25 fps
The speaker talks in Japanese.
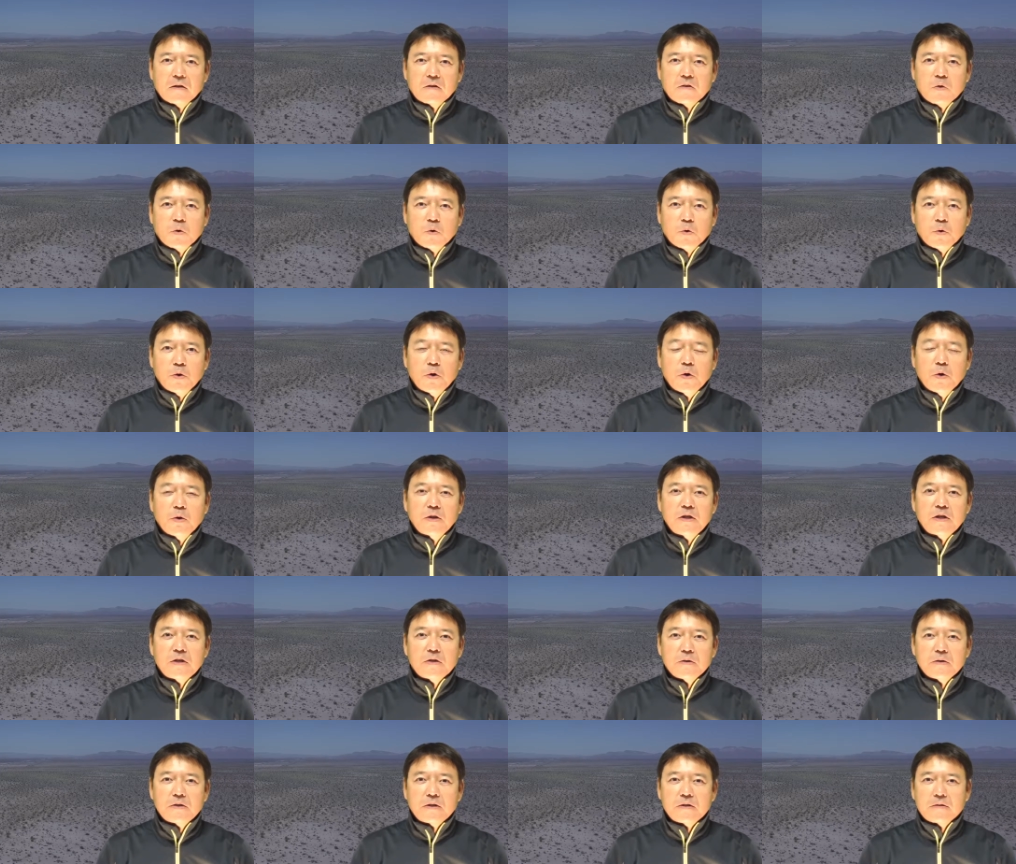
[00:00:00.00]
測量
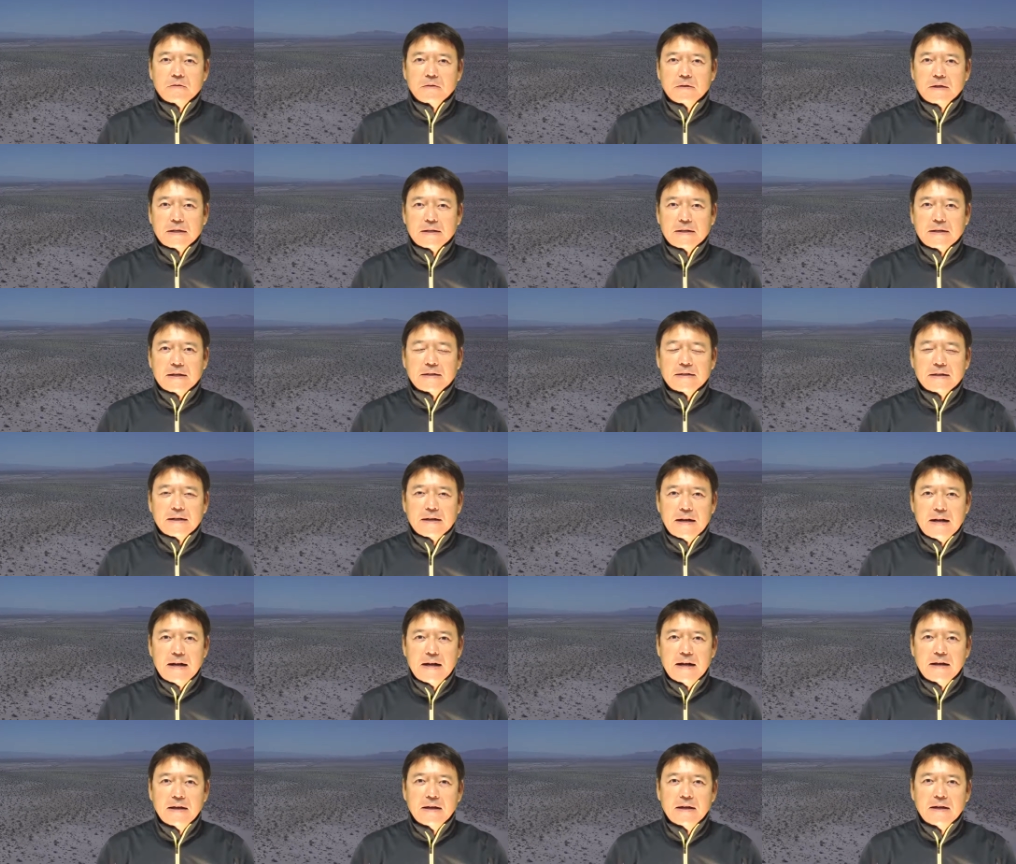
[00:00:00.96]
に従事する方々
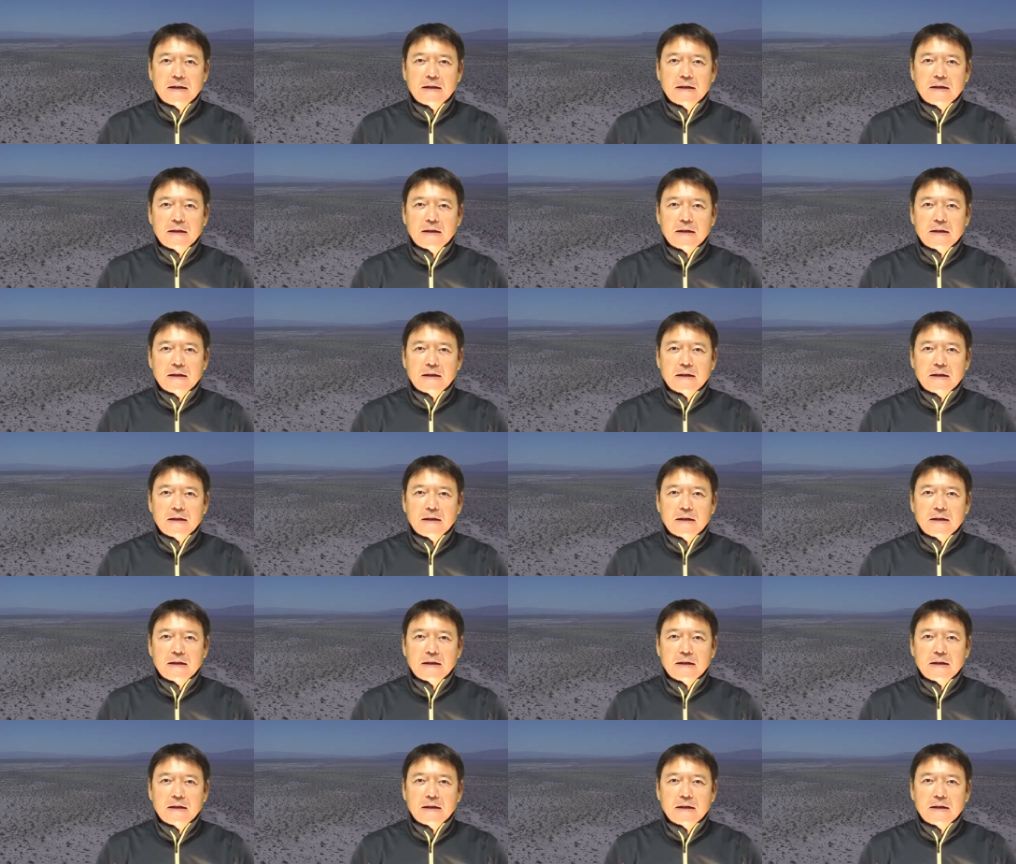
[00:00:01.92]
が